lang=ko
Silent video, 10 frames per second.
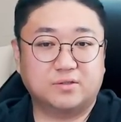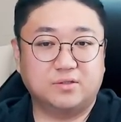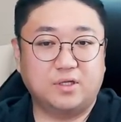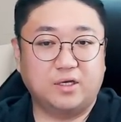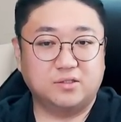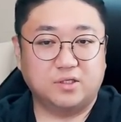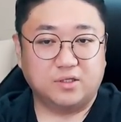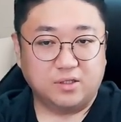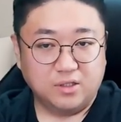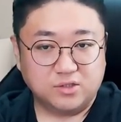근데
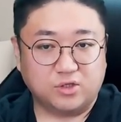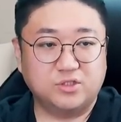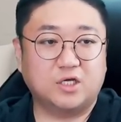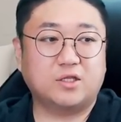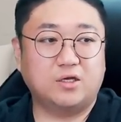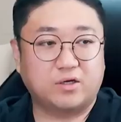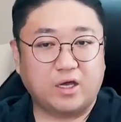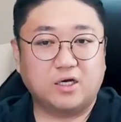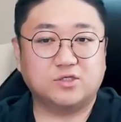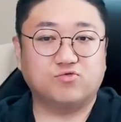이제 전쟁 때
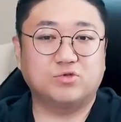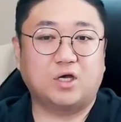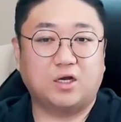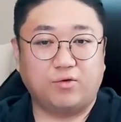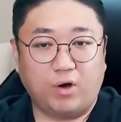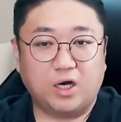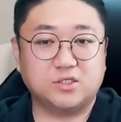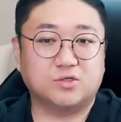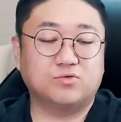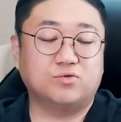이렇게 해가지고 우리나라
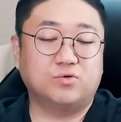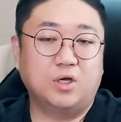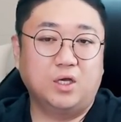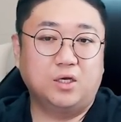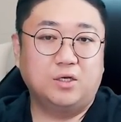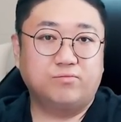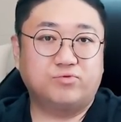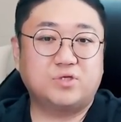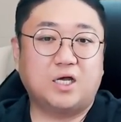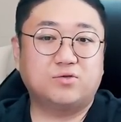와가지고
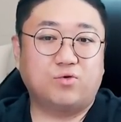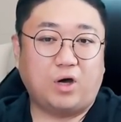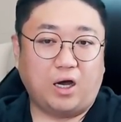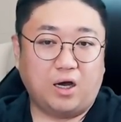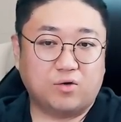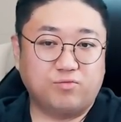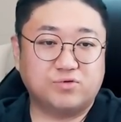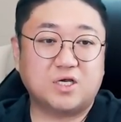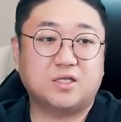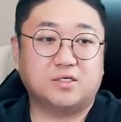부산으로 가갖고
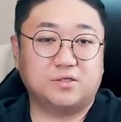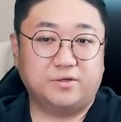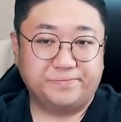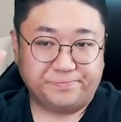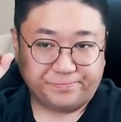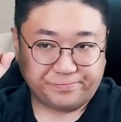부산에서